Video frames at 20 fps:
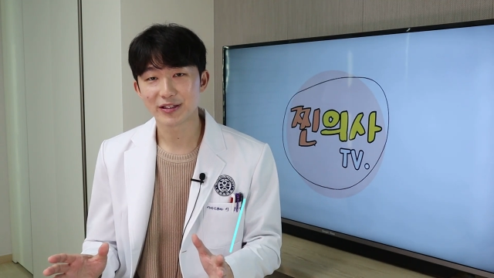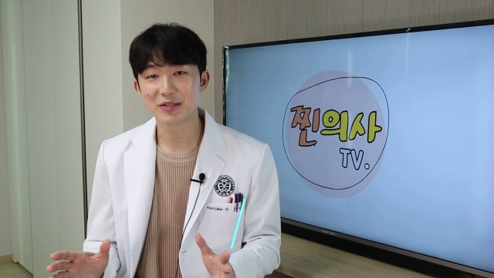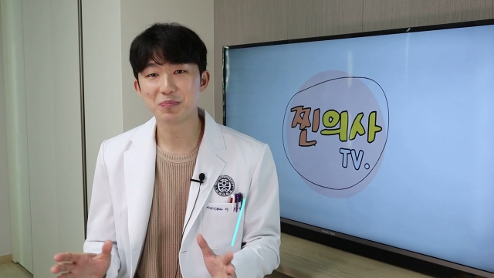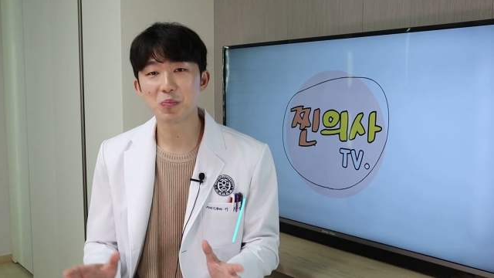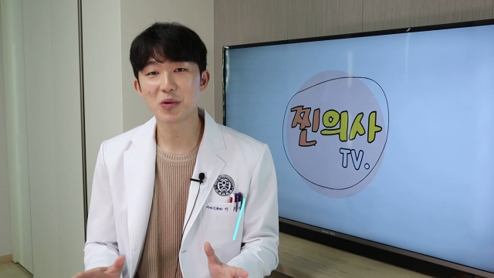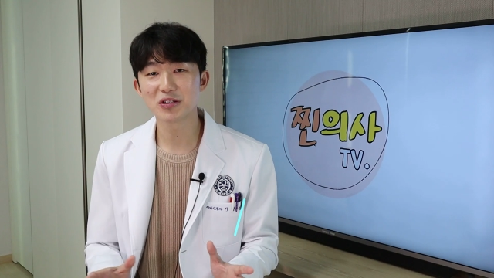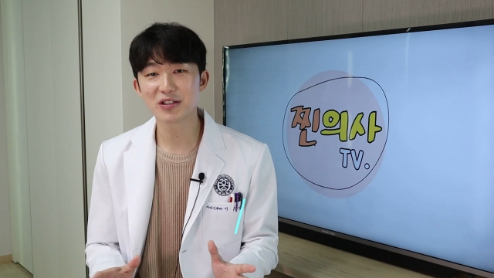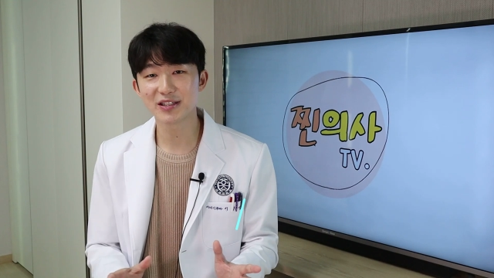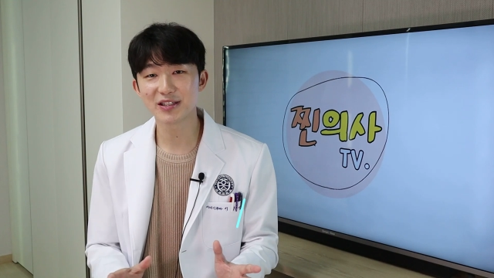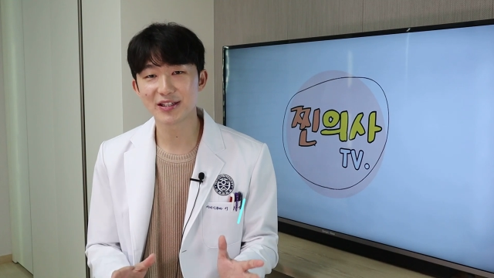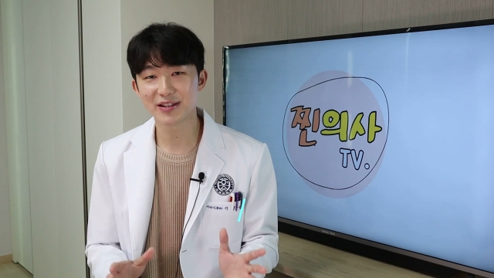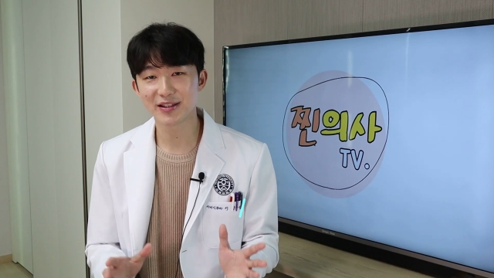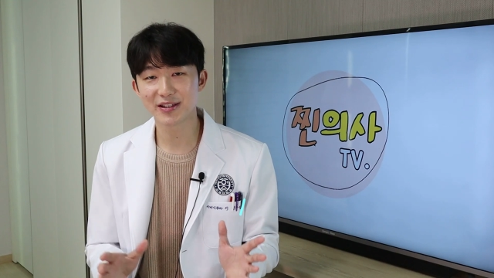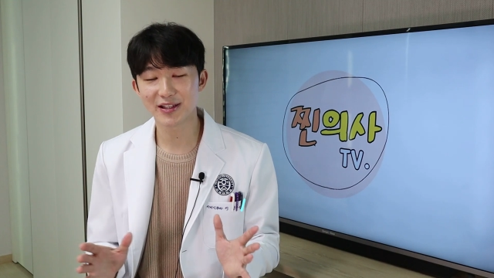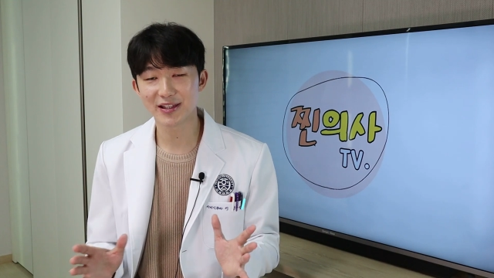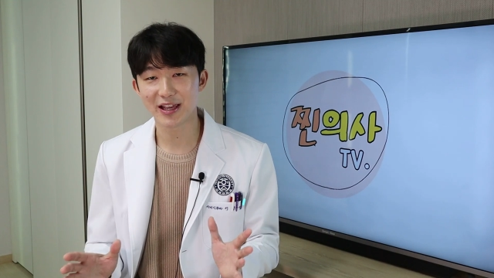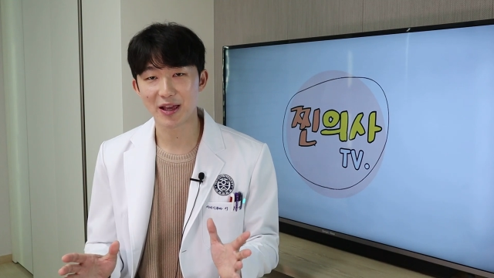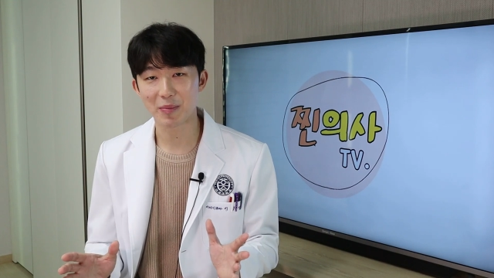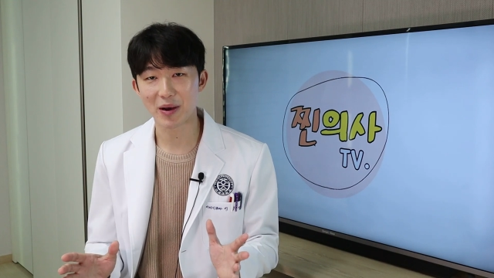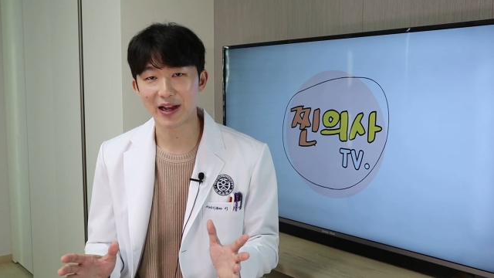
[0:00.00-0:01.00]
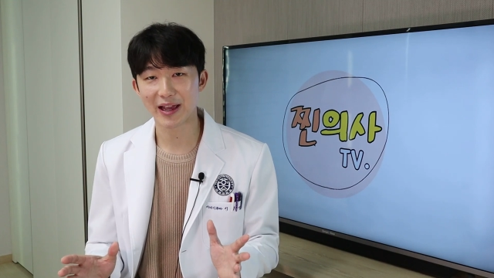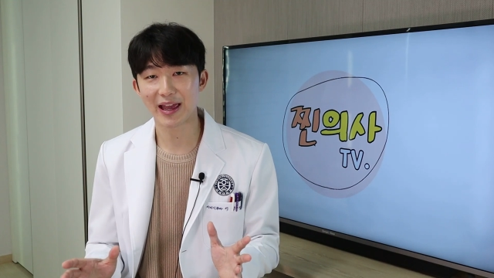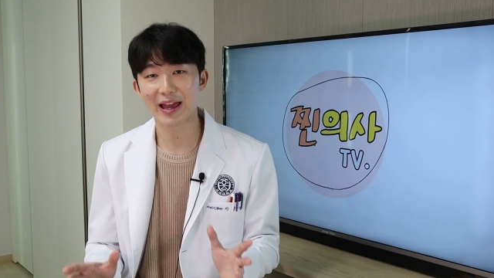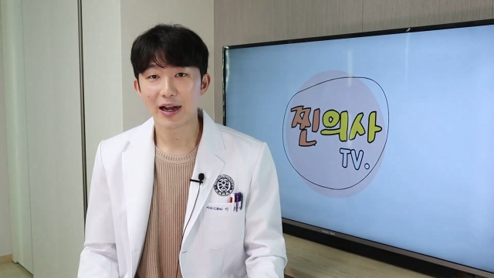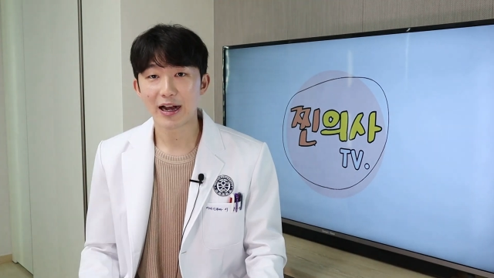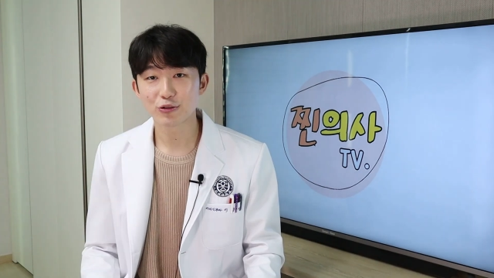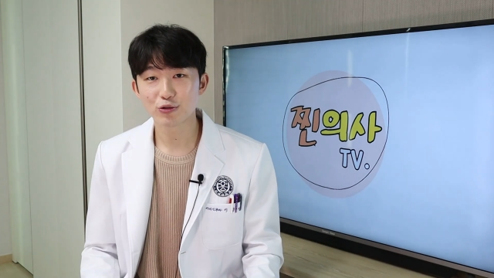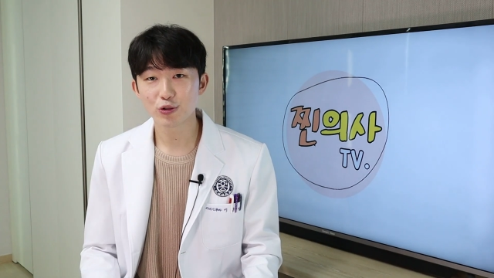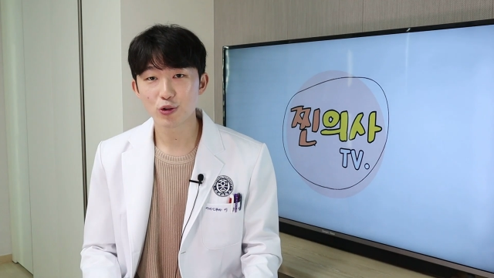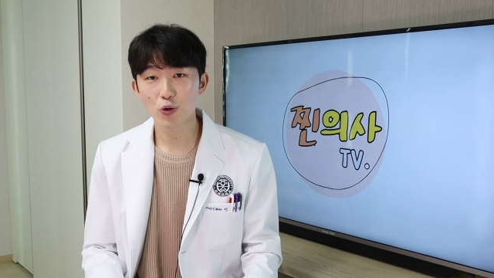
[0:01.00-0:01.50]
진먼지 진드기 예방에
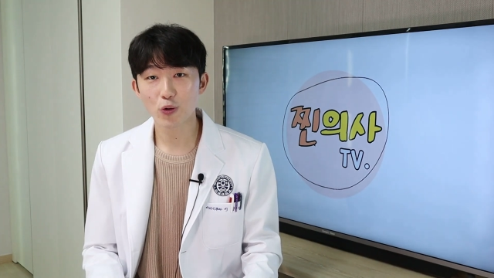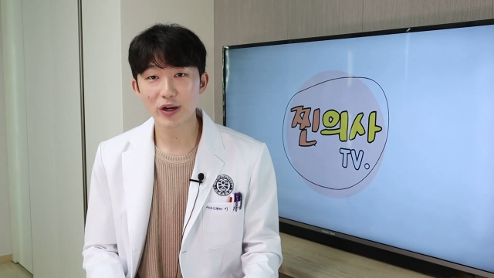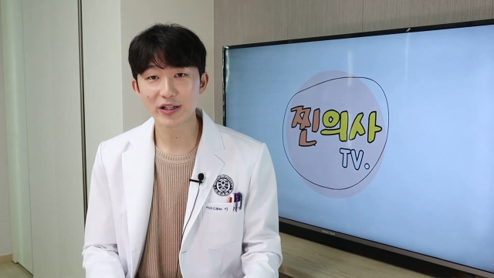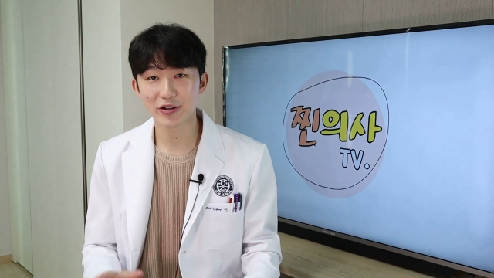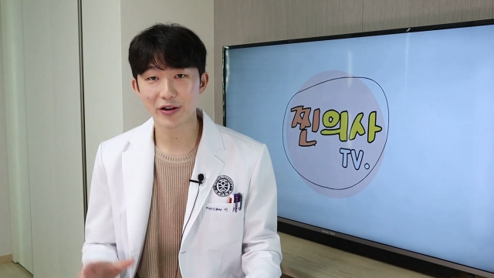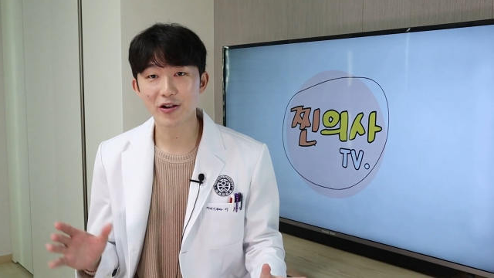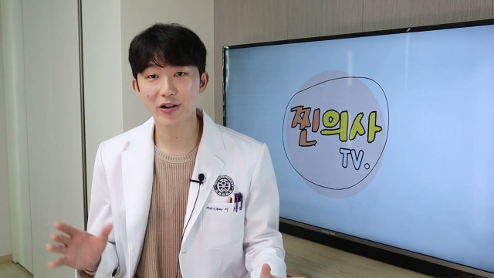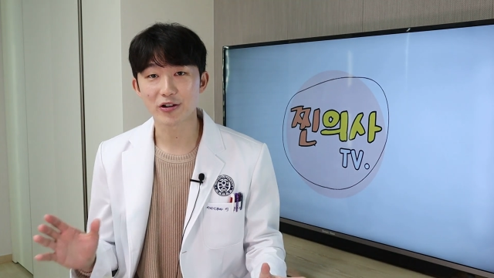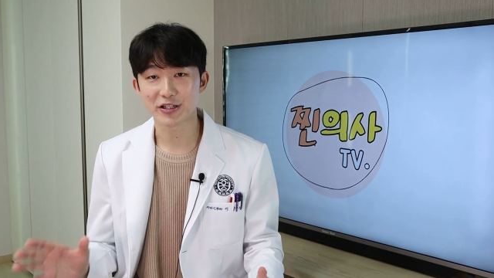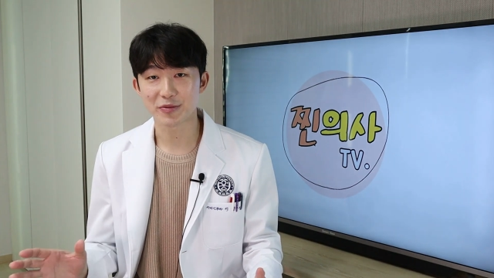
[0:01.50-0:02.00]
아주 효과적일